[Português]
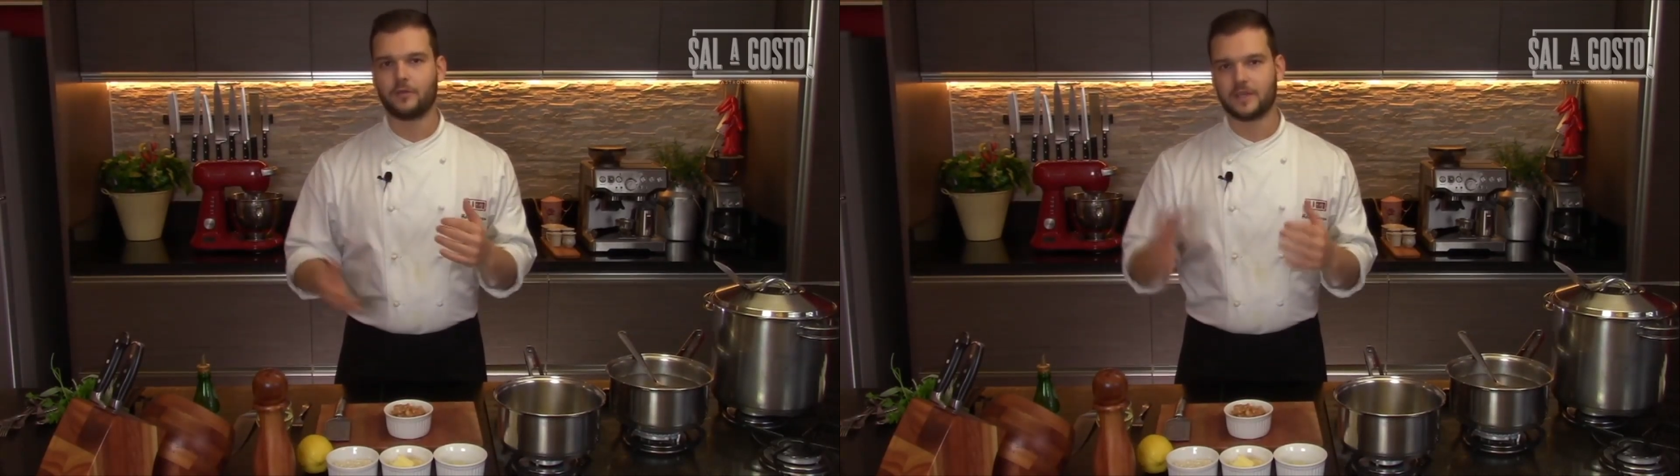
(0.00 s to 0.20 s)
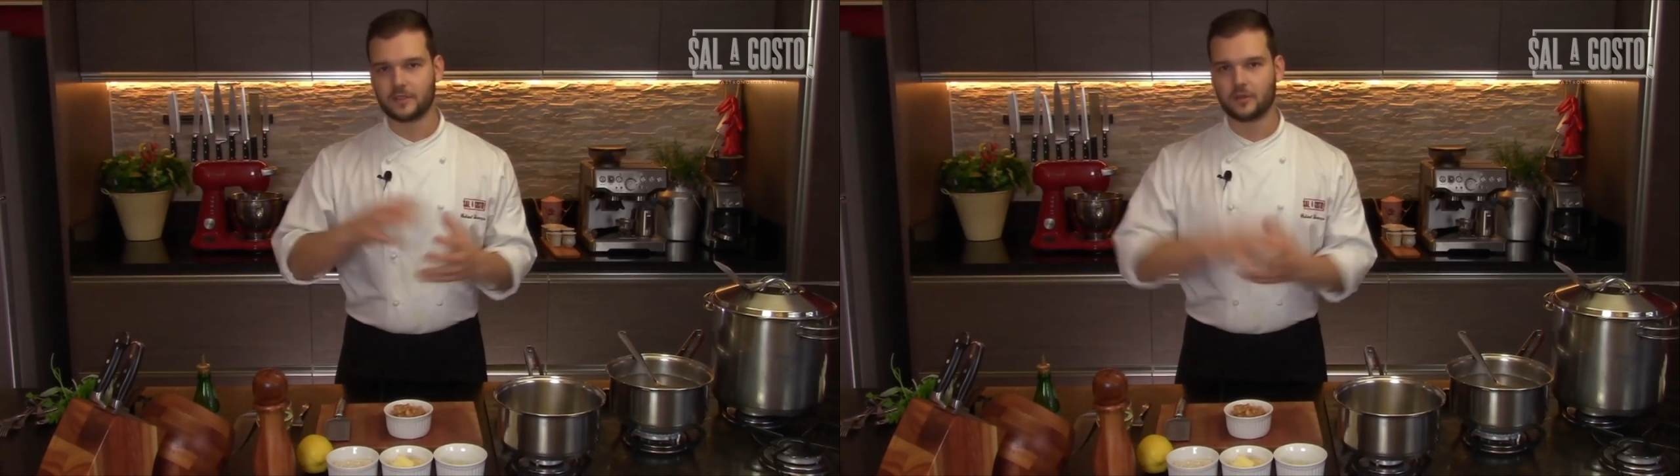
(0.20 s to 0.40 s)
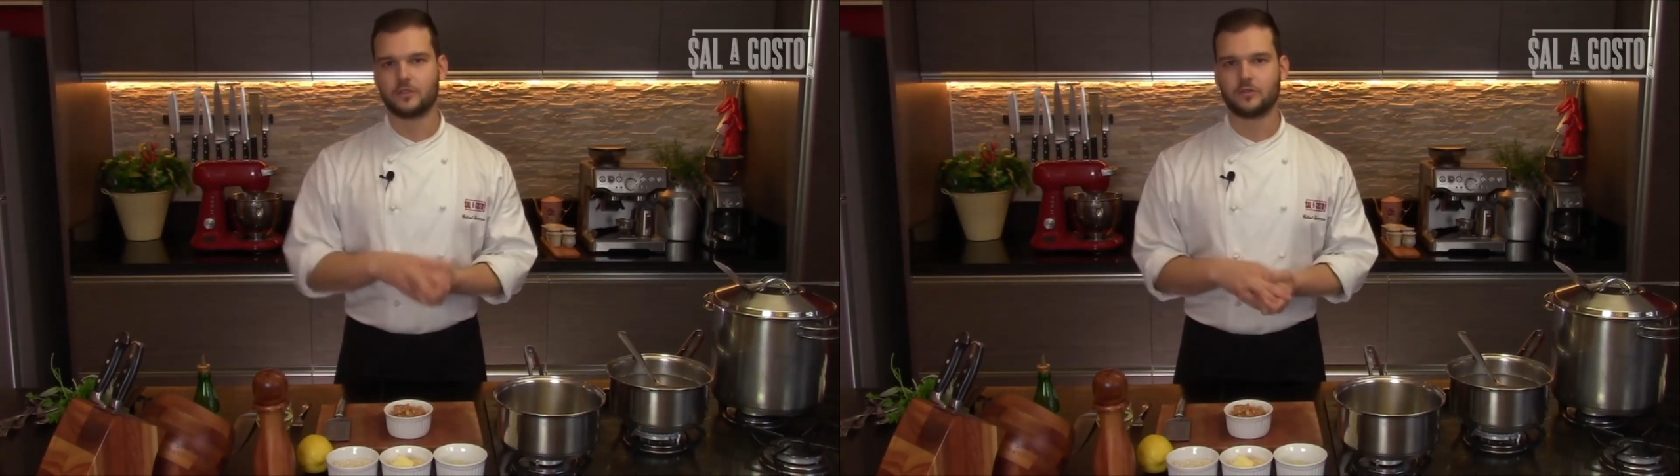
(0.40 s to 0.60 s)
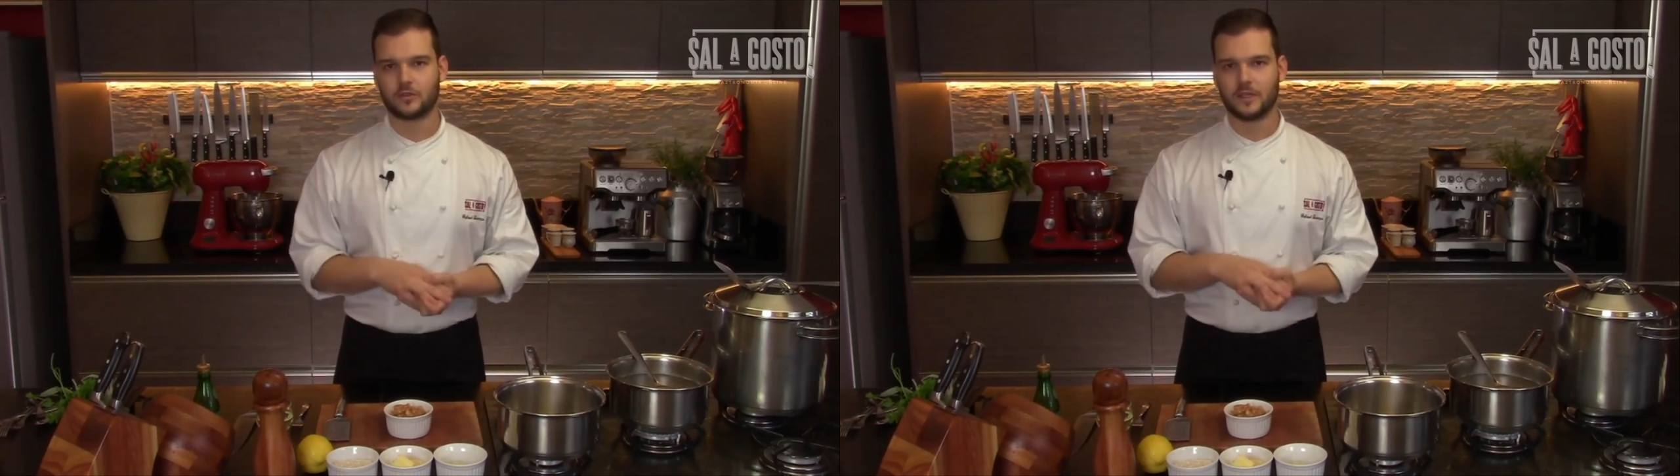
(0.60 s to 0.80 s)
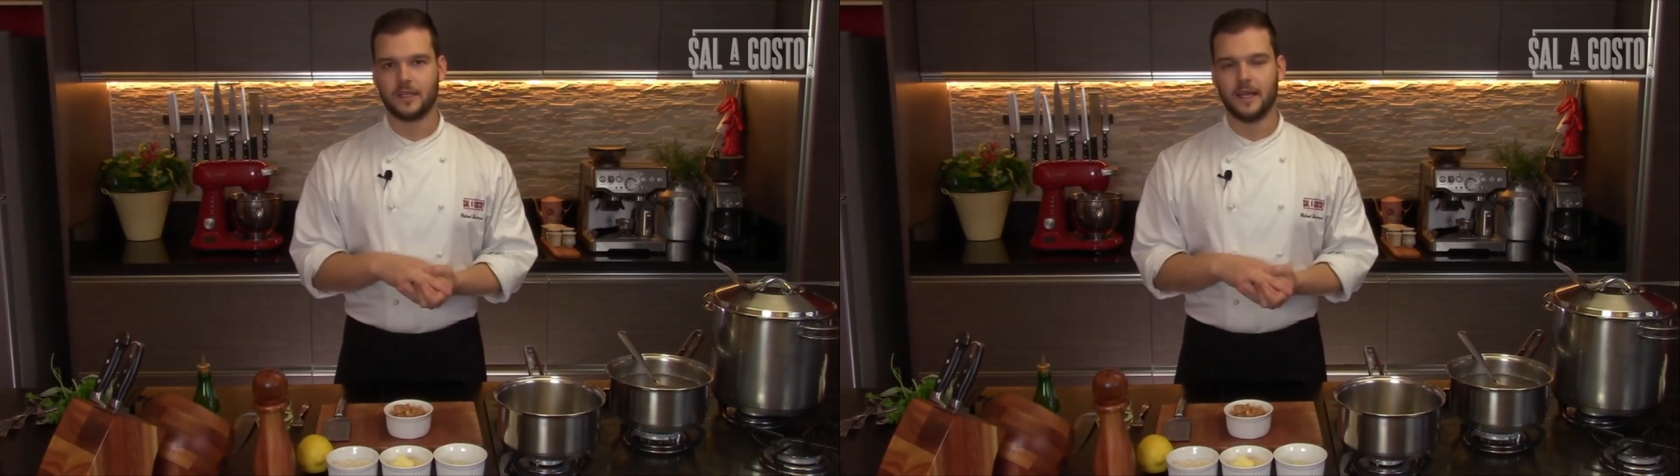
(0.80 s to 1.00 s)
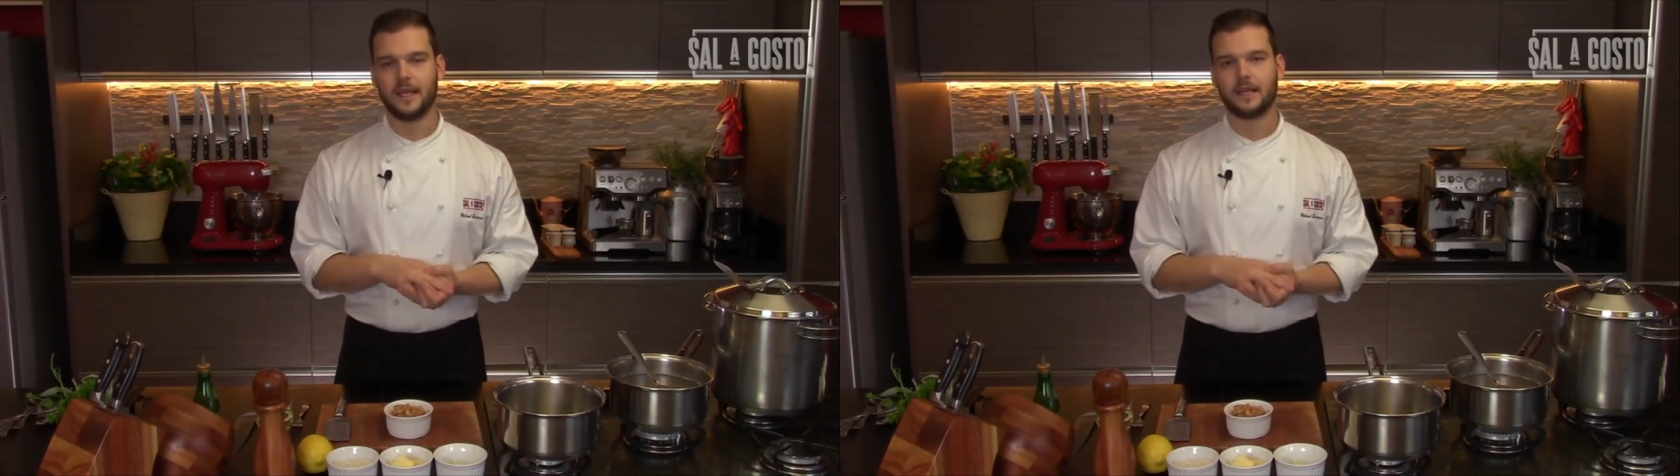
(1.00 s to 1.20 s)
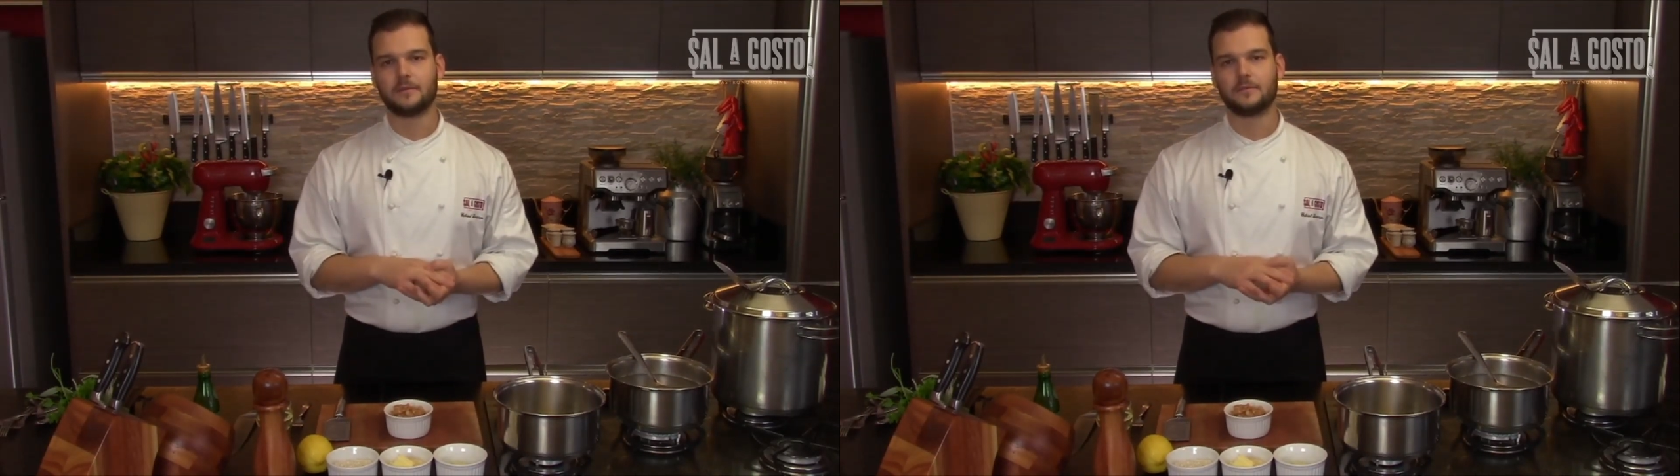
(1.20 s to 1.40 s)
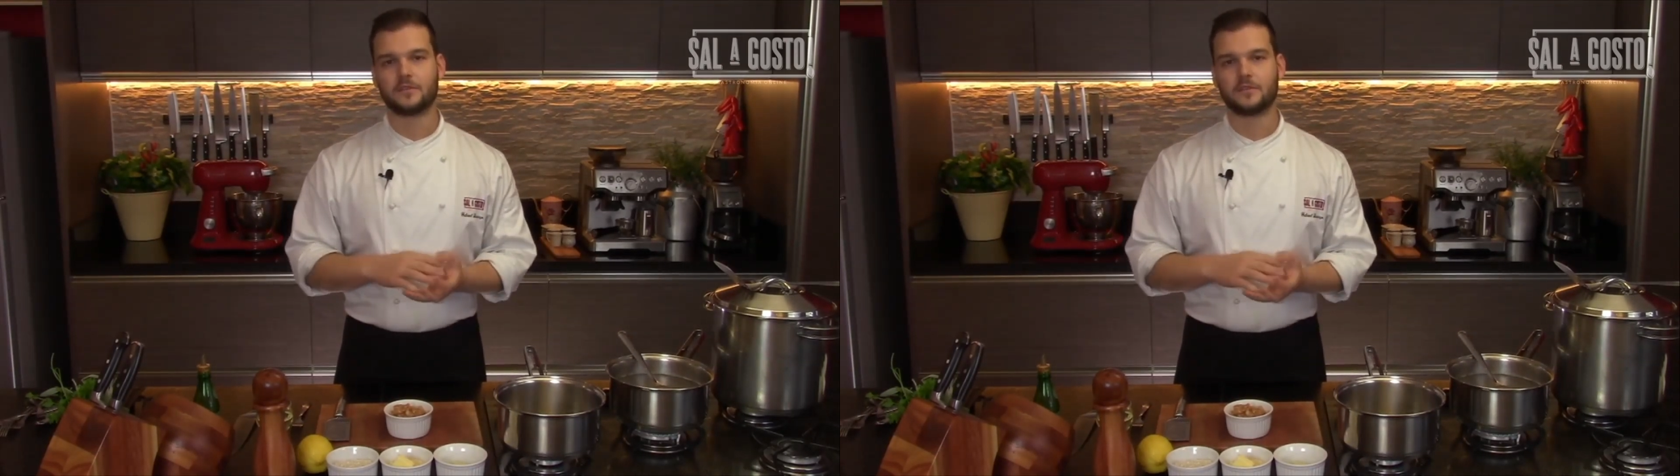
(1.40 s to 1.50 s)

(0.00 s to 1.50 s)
fazer o risoto ali nela,